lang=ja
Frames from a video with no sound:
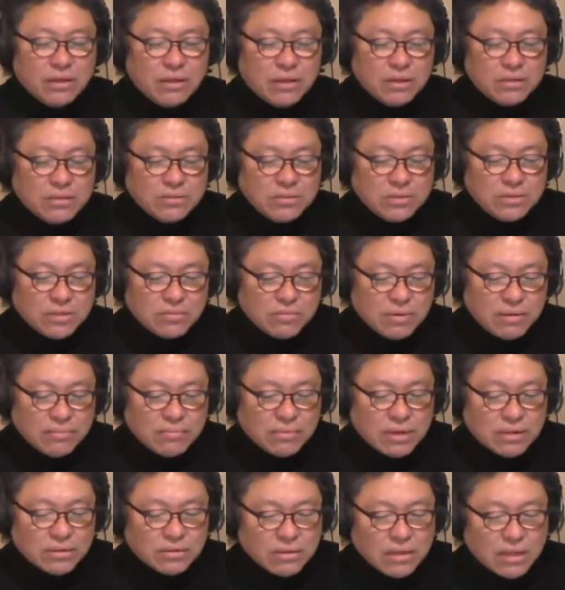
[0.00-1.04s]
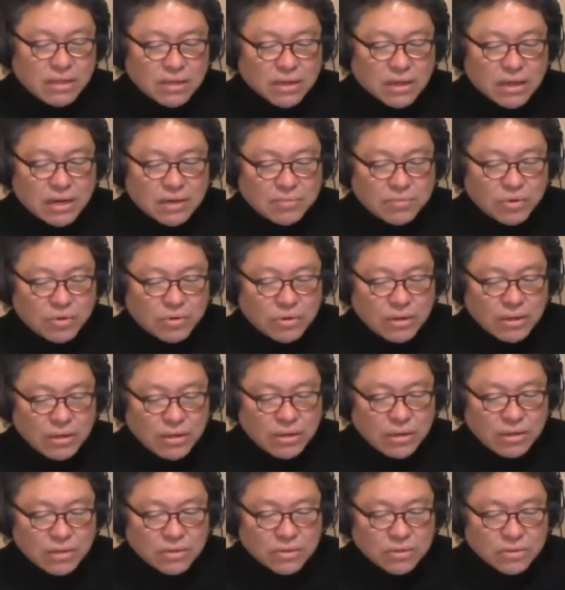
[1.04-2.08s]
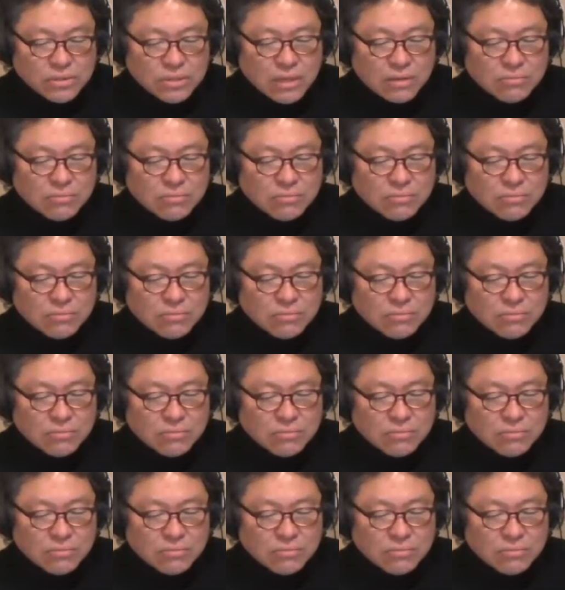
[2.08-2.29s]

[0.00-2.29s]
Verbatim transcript: ドゥイットバンバンのね、だからもう、えっ、と、